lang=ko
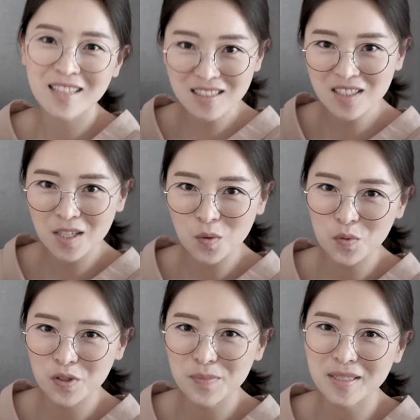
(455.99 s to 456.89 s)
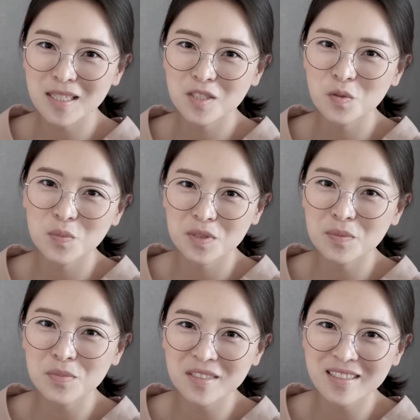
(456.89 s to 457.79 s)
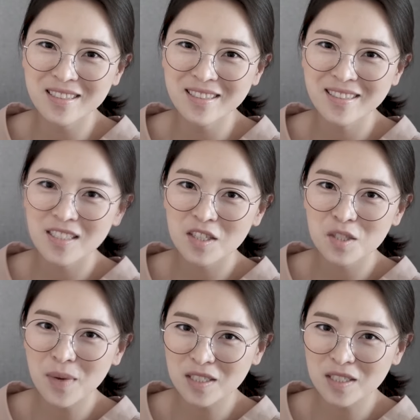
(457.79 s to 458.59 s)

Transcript: 따뜻한 언어를 만나시고 싶으신 분들은 이 책을